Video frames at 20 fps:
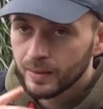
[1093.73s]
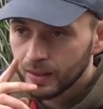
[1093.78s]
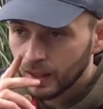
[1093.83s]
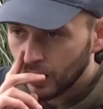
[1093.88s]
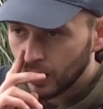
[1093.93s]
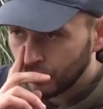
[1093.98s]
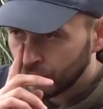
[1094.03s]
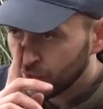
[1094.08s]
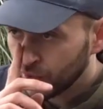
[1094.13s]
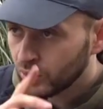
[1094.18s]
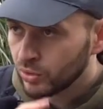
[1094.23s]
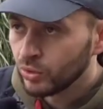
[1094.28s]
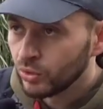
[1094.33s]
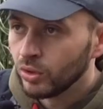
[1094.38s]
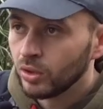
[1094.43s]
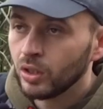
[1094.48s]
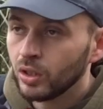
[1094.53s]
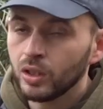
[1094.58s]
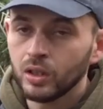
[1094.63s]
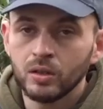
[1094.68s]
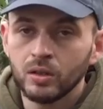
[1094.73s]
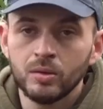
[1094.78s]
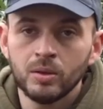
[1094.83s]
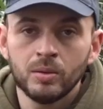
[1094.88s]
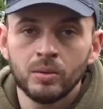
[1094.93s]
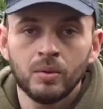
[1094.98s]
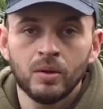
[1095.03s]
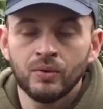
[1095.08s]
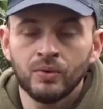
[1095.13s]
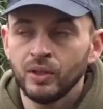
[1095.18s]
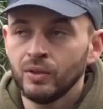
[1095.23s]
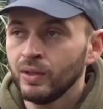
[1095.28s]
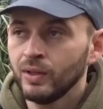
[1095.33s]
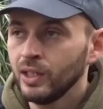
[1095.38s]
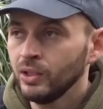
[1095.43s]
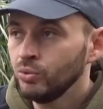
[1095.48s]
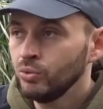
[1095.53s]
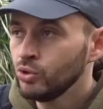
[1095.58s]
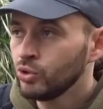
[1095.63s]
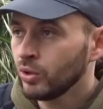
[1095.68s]
afin que euh, bah, afin d'avoir
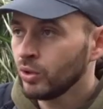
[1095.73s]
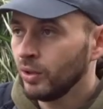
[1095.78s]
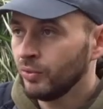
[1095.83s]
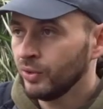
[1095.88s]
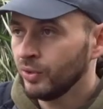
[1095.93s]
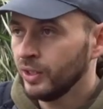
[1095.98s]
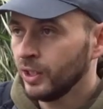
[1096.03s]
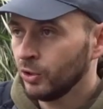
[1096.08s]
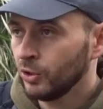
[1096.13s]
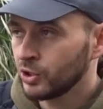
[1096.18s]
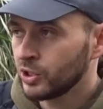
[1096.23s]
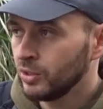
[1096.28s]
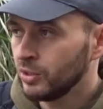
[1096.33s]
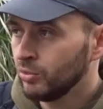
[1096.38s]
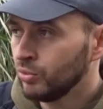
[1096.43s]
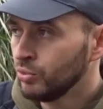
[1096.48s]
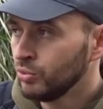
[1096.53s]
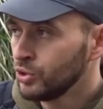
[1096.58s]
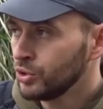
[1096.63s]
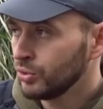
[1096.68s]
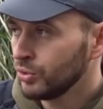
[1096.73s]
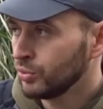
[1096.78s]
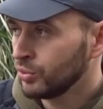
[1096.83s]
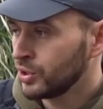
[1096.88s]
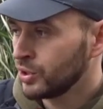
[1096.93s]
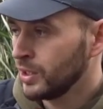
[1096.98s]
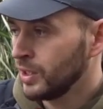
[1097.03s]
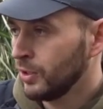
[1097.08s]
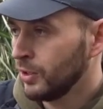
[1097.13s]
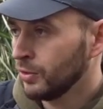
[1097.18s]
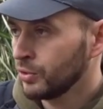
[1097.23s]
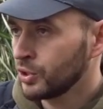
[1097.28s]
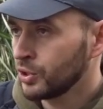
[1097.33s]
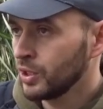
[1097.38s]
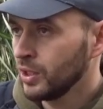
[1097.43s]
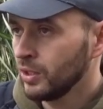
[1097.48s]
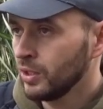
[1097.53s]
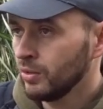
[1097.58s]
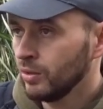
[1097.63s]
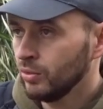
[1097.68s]
la touche quoi, afin de déclencher une touche. Donc j'ai
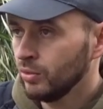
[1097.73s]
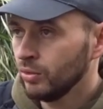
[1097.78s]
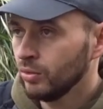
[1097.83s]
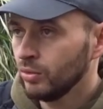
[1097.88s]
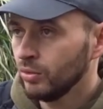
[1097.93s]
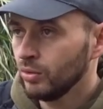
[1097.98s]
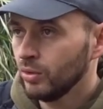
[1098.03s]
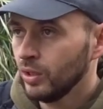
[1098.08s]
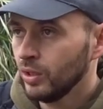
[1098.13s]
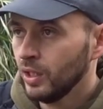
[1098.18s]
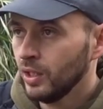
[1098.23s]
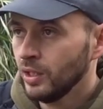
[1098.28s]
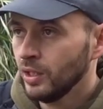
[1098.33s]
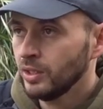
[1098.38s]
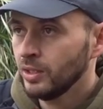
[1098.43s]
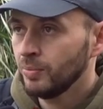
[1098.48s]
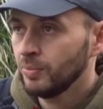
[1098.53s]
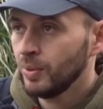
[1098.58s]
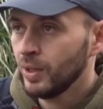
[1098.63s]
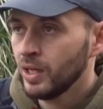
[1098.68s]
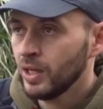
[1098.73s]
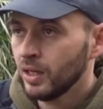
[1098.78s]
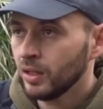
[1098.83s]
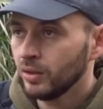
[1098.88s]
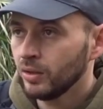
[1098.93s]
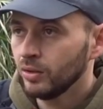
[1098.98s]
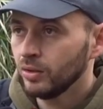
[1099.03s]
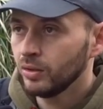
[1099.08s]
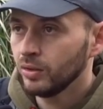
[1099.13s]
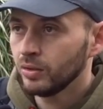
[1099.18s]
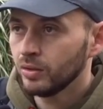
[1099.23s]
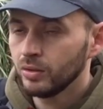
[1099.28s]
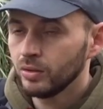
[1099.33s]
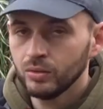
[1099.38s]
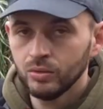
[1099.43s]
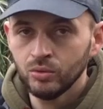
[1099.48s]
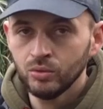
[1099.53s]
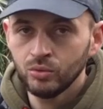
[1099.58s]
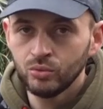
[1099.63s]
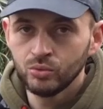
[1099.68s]
déclenché un départ,
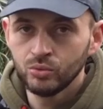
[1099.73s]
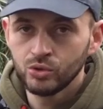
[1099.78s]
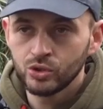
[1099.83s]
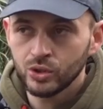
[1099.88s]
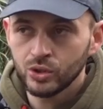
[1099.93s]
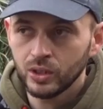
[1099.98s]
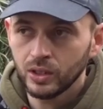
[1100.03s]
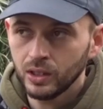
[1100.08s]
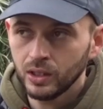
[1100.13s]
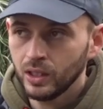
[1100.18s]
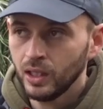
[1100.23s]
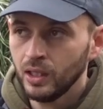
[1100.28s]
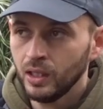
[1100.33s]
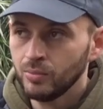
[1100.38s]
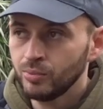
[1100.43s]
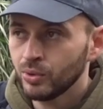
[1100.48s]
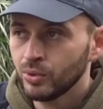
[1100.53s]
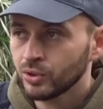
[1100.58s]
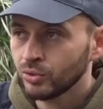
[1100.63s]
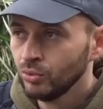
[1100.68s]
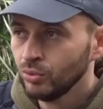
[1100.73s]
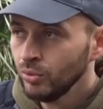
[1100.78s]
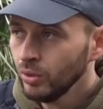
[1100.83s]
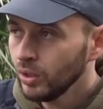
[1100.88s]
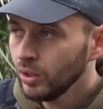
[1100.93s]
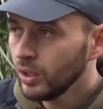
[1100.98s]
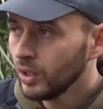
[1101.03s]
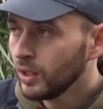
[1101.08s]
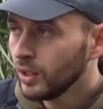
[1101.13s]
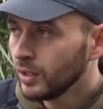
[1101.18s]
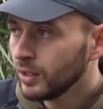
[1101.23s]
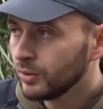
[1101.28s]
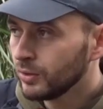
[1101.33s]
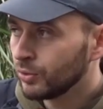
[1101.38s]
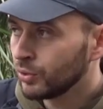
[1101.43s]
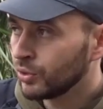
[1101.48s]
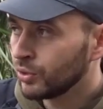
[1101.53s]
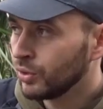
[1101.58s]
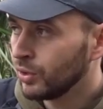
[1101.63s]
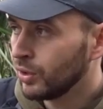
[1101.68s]
une touche, un poisson.
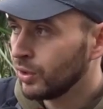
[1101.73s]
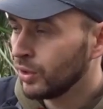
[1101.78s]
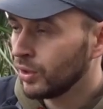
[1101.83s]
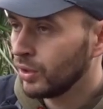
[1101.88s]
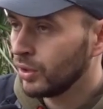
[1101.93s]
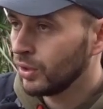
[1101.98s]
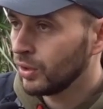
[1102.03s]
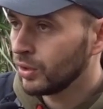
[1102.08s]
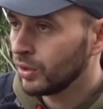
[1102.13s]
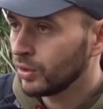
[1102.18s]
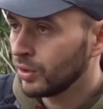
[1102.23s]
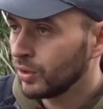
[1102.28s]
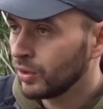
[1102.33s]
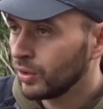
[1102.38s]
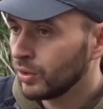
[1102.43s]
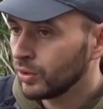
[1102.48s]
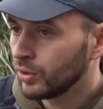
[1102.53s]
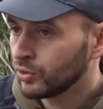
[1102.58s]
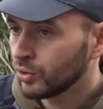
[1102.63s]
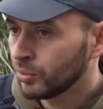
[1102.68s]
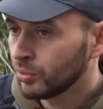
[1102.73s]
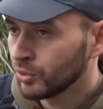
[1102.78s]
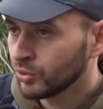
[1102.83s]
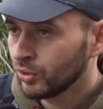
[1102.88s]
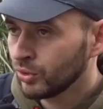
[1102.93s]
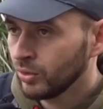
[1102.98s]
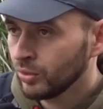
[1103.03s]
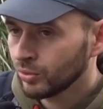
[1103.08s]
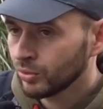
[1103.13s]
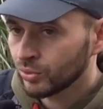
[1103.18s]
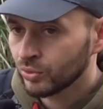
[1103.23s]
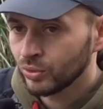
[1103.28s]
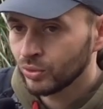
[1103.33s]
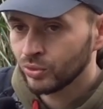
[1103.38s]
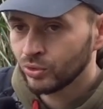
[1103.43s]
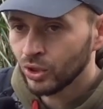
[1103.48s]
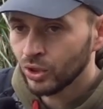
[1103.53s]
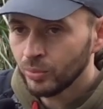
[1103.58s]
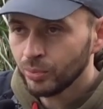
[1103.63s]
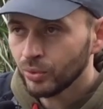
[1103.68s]
Donc 100% euh, donc
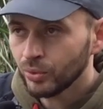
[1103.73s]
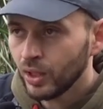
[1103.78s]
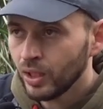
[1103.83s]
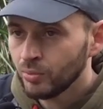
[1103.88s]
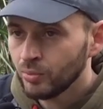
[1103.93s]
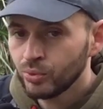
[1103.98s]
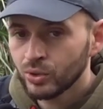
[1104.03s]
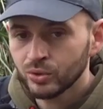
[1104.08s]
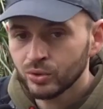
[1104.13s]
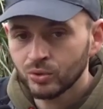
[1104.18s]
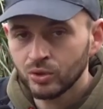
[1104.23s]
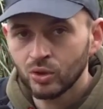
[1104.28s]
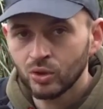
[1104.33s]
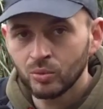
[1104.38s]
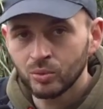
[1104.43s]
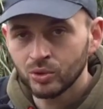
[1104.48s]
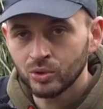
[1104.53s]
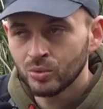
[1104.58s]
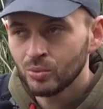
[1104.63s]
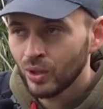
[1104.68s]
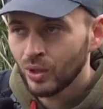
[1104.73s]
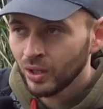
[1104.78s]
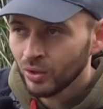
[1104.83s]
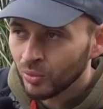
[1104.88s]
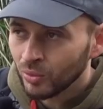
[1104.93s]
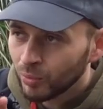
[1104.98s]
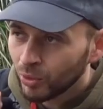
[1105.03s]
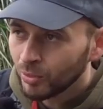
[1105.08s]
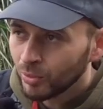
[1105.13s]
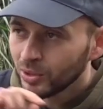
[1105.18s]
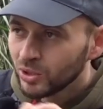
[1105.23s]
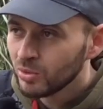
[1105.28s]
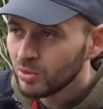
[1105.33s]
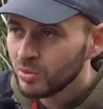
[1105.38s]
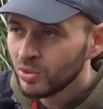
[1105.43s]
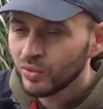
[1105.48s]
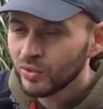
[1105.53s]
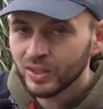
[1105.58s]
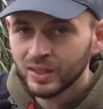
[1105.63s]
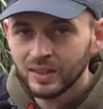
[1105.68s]
top, un poisson qui remonte le moral le premier
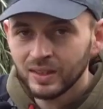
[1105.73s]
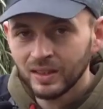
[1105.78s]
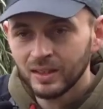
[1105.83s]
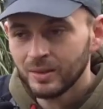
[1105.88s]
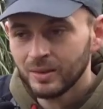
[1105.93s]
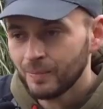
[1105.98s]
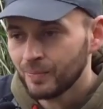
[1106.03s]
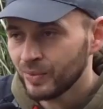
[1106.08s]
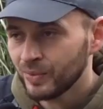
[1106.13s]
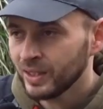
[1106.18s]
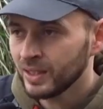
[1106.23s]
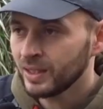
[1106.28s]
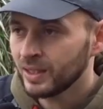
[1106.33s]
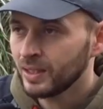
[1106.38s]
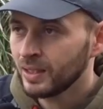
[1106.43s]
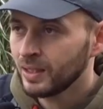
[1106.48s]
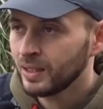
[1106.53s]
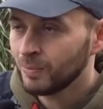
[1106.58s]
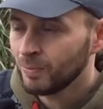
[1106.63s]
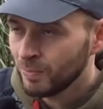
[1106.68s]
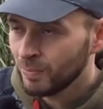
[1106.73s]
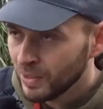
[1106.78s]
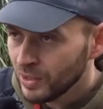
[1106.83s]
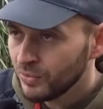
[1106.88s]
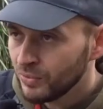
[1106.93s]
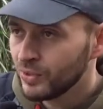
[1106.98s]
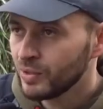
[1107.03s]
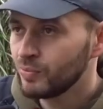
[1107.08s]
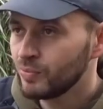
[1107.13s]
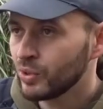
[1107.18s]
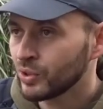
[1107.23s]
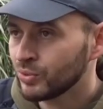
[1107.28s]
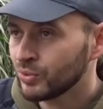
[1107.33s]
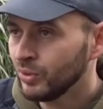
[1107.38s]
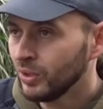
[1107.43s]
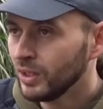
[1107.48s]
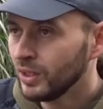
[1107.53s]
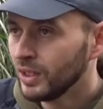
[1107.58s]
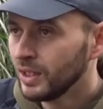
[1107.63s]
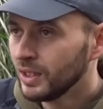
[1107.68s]
2021 et magnifique poisson.